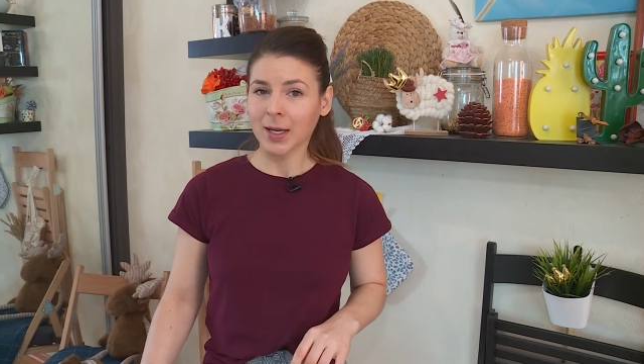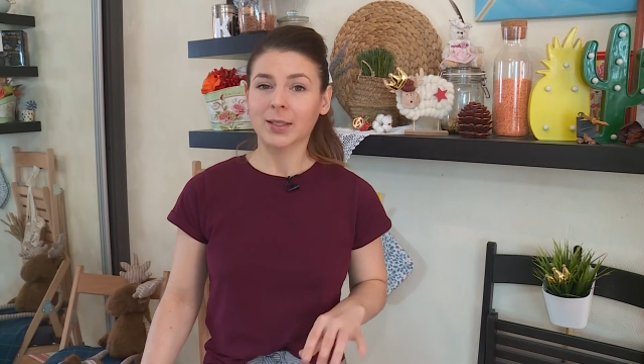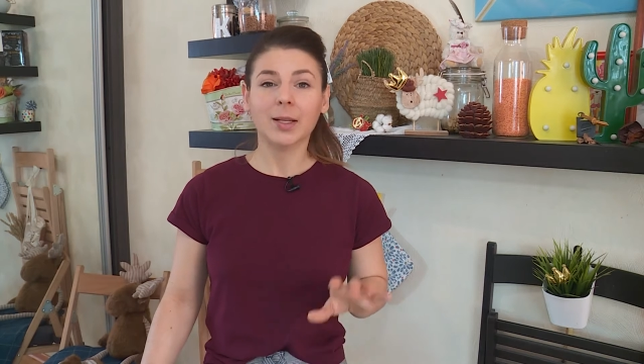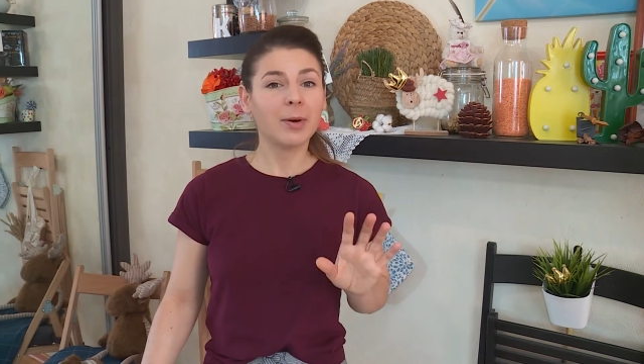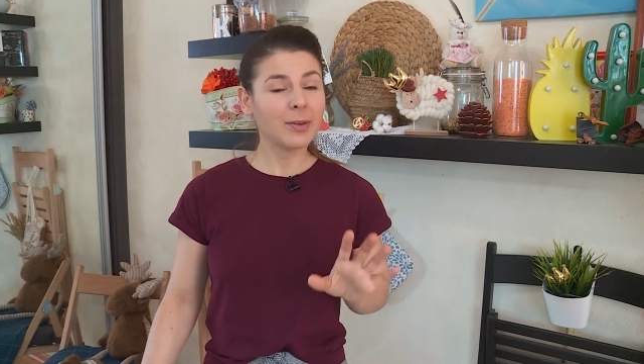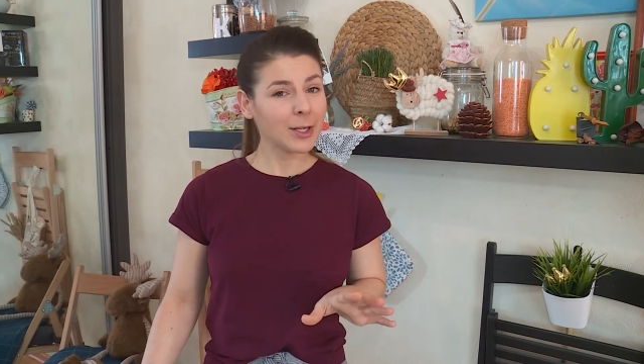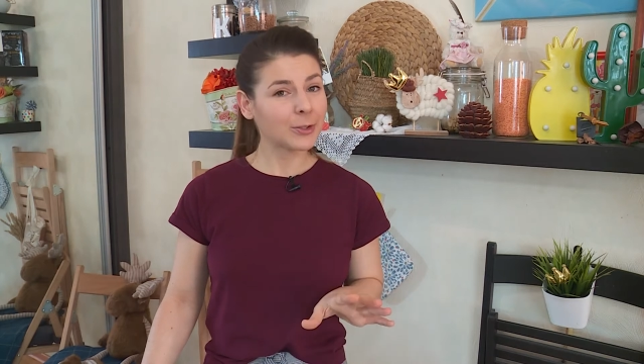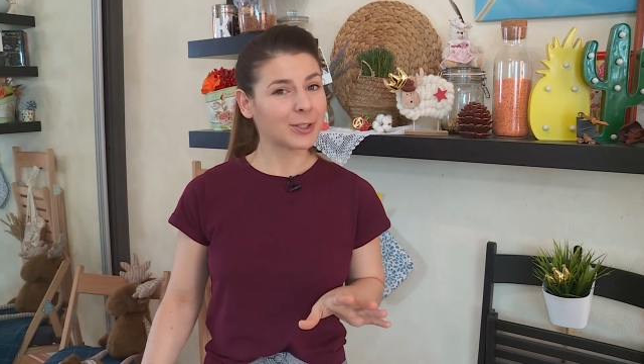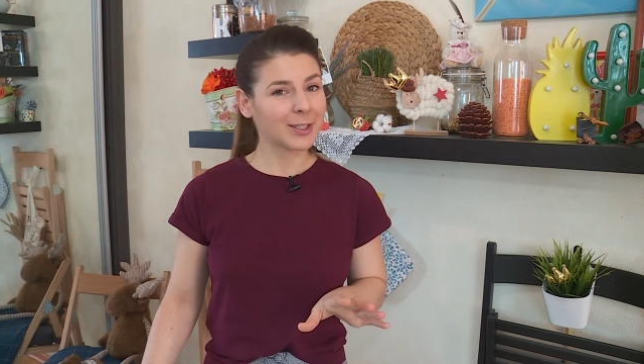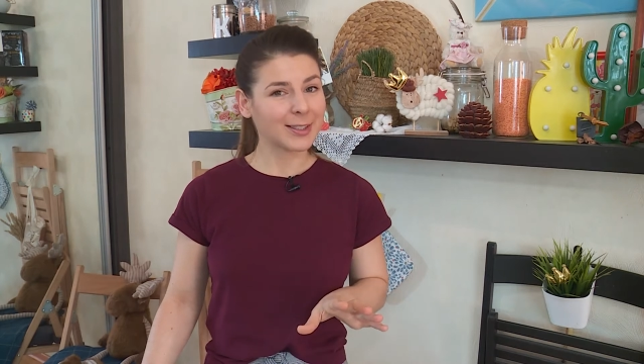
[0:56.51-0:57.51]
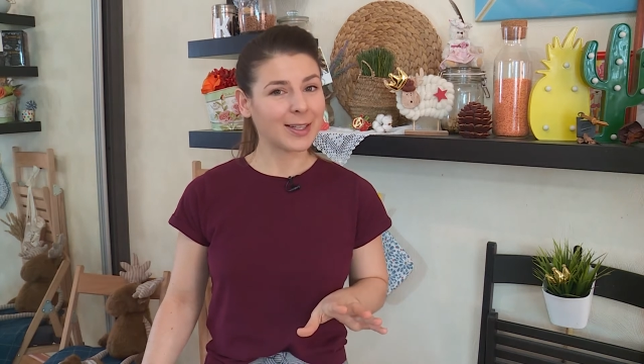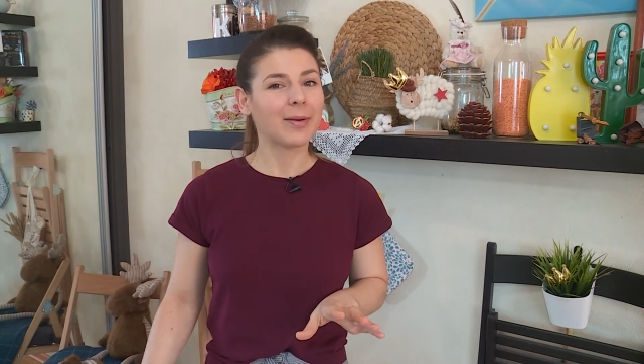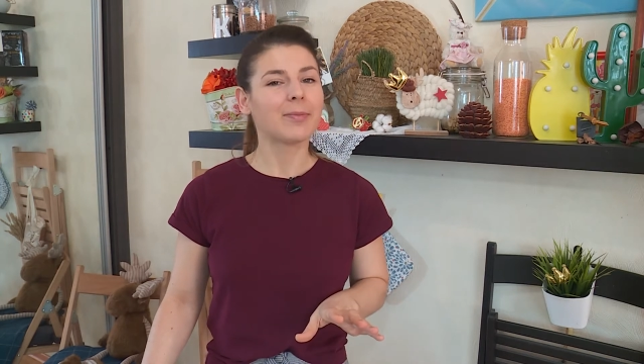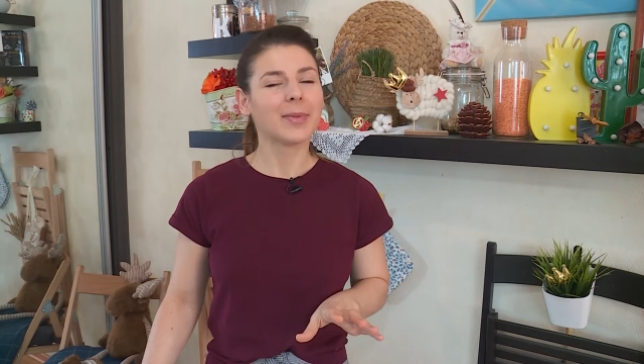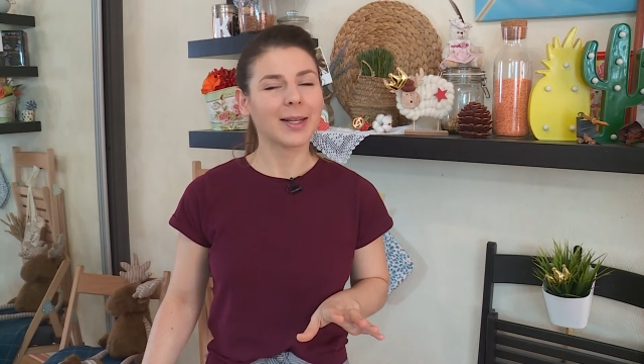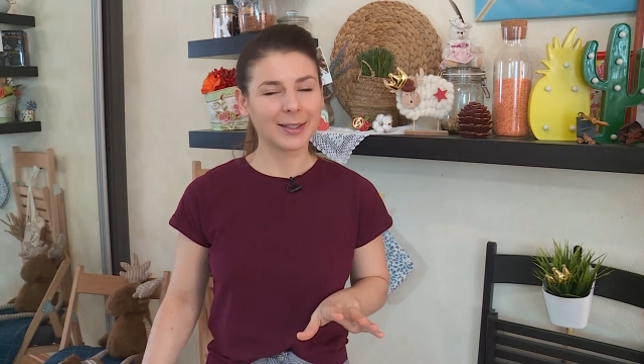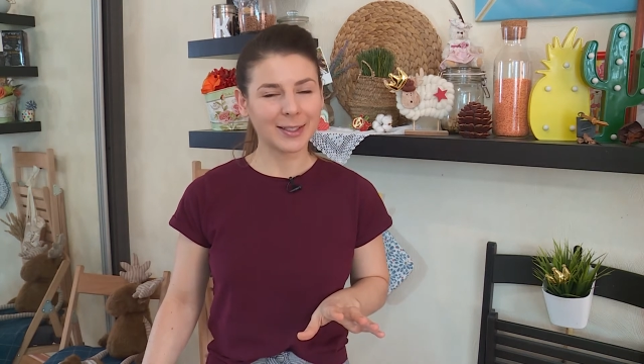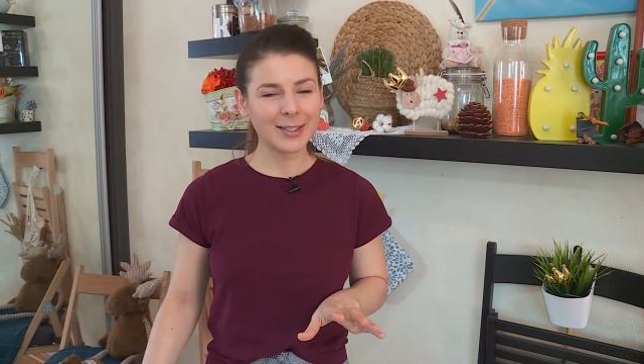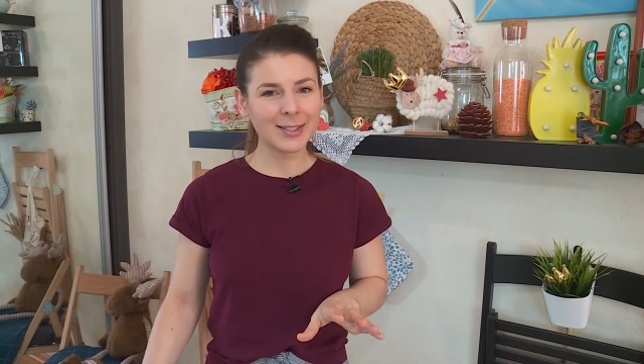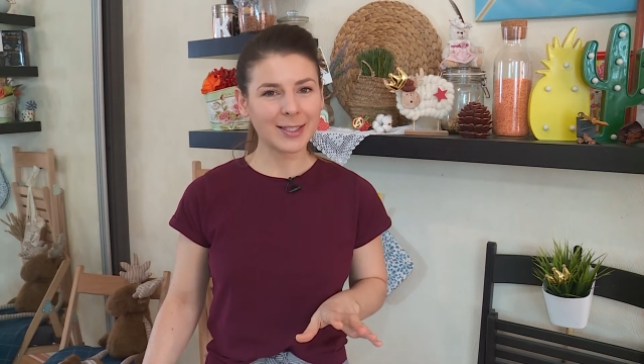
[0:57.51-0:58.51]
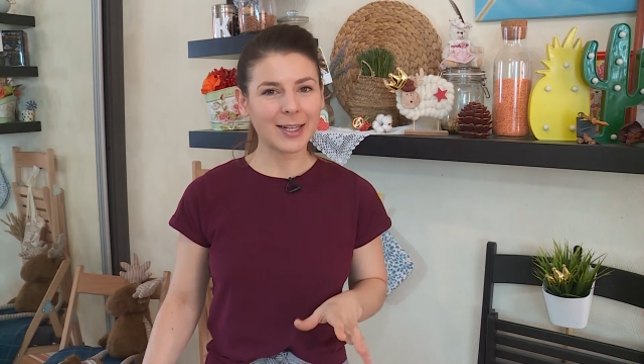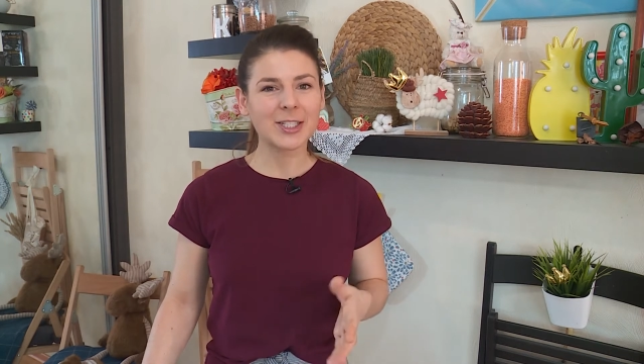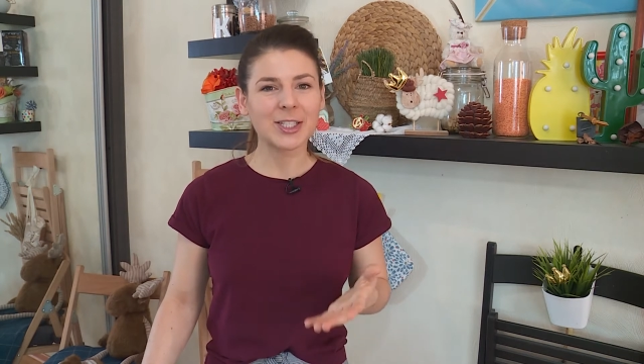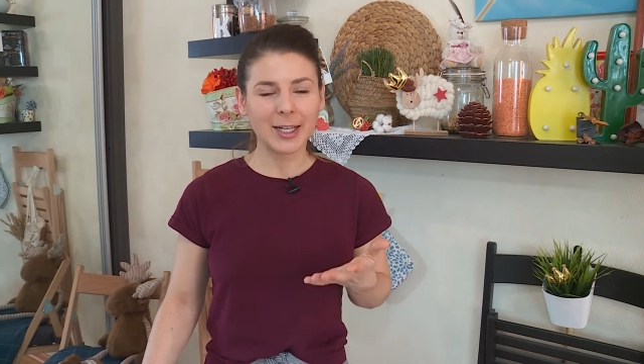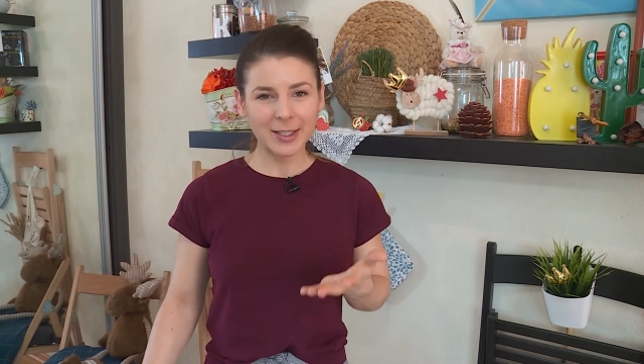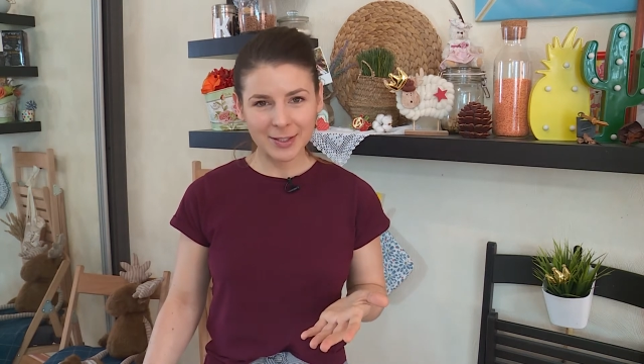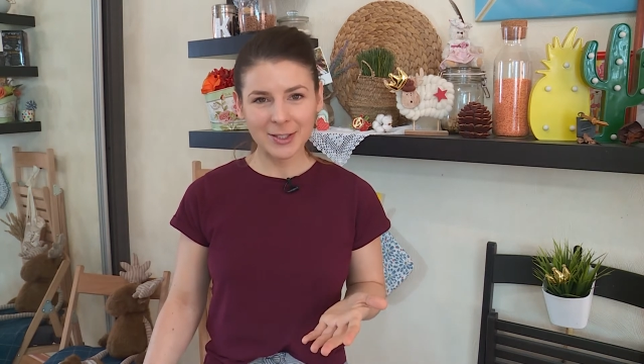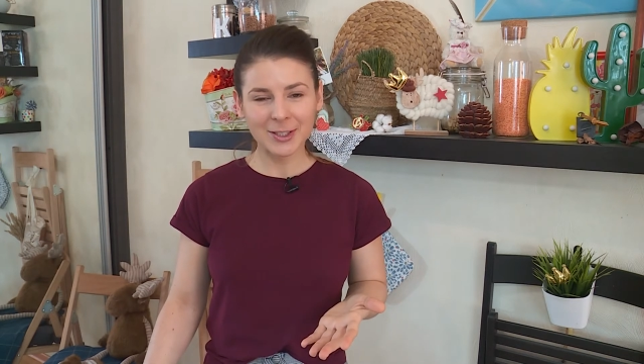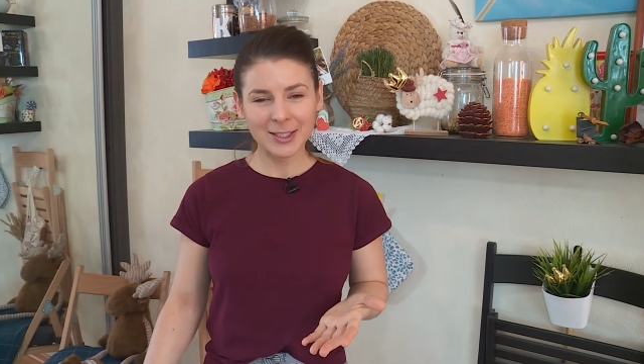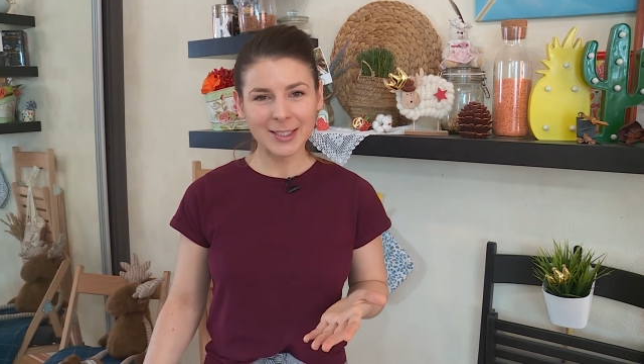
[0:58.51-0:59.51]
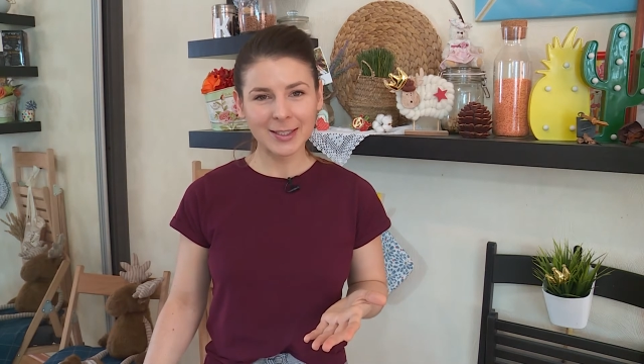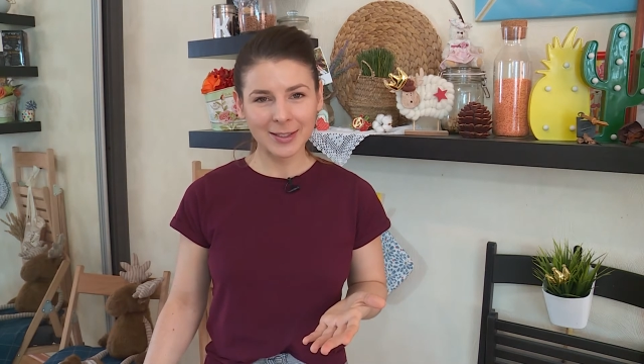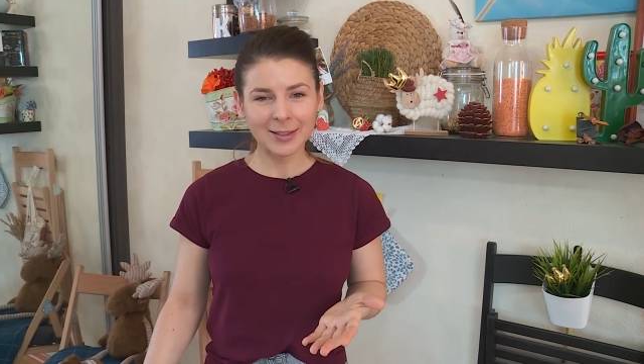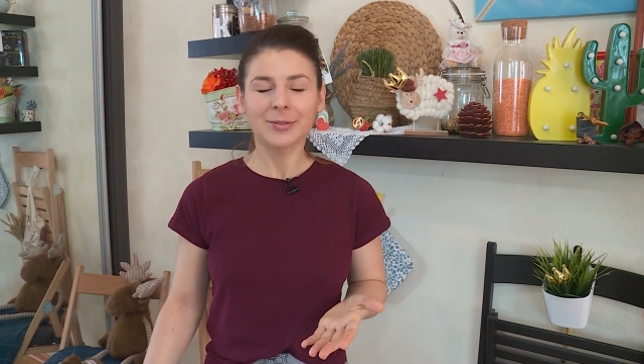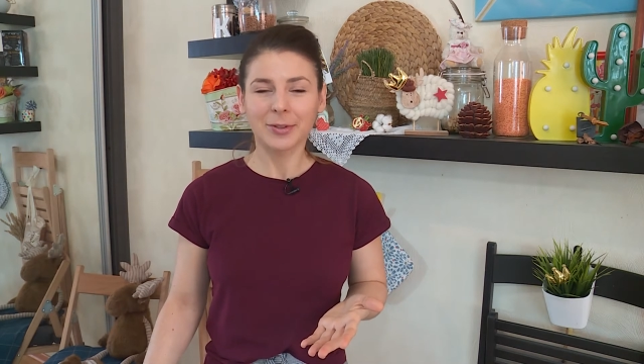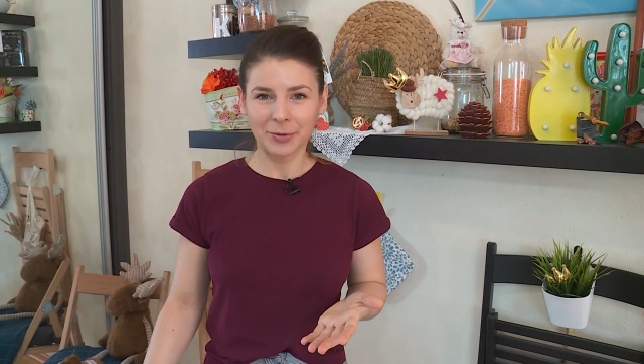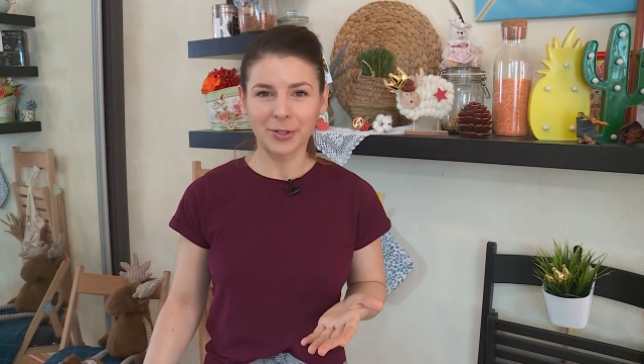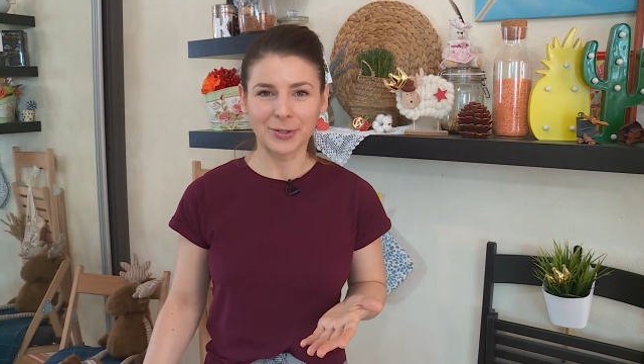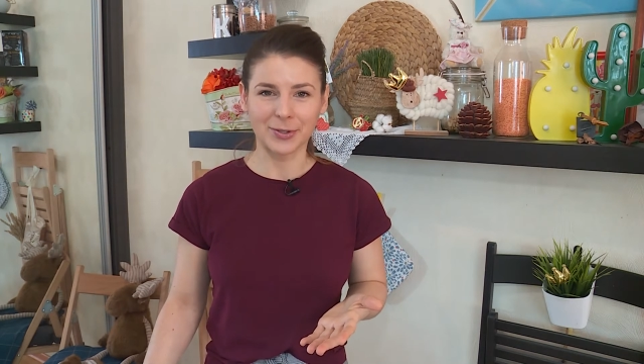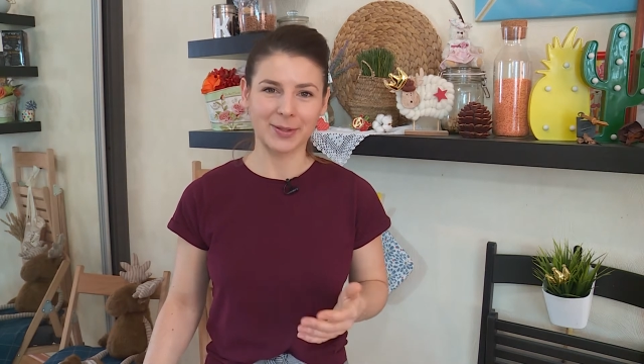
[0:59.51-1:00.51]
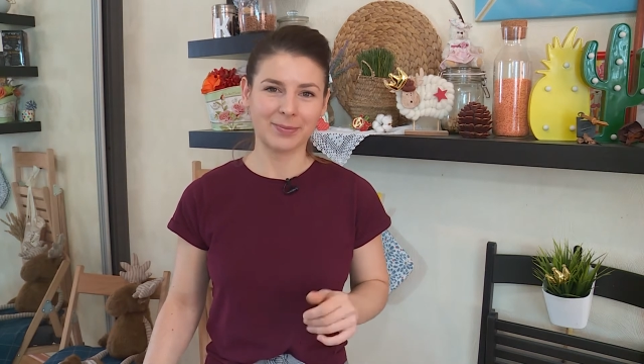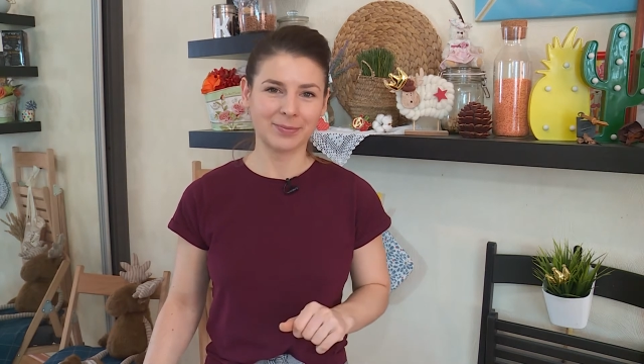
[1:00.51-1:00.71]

добавляют иногда майонез, а жарят все это дело во фритюре.